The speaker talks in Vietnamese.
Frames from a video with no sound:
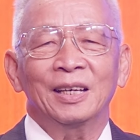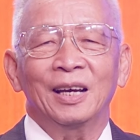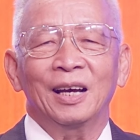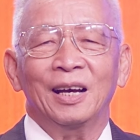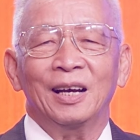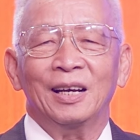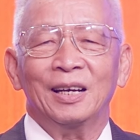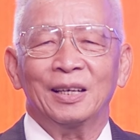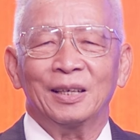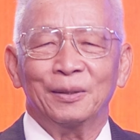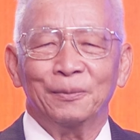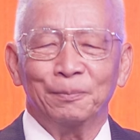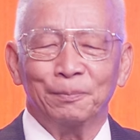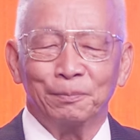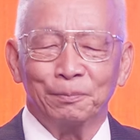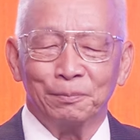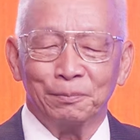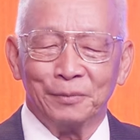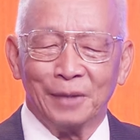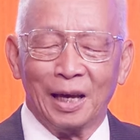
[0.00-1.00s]

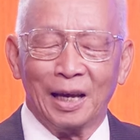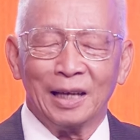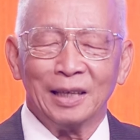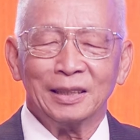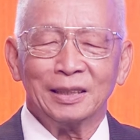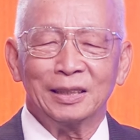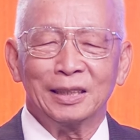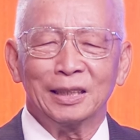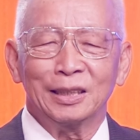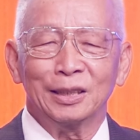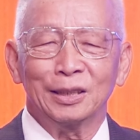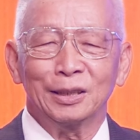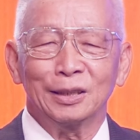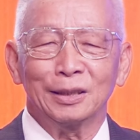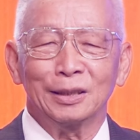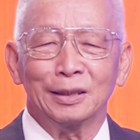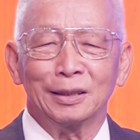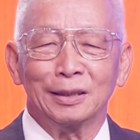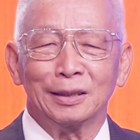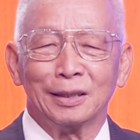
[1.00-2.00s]
um, đảng
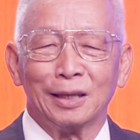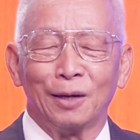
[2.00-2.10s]
dân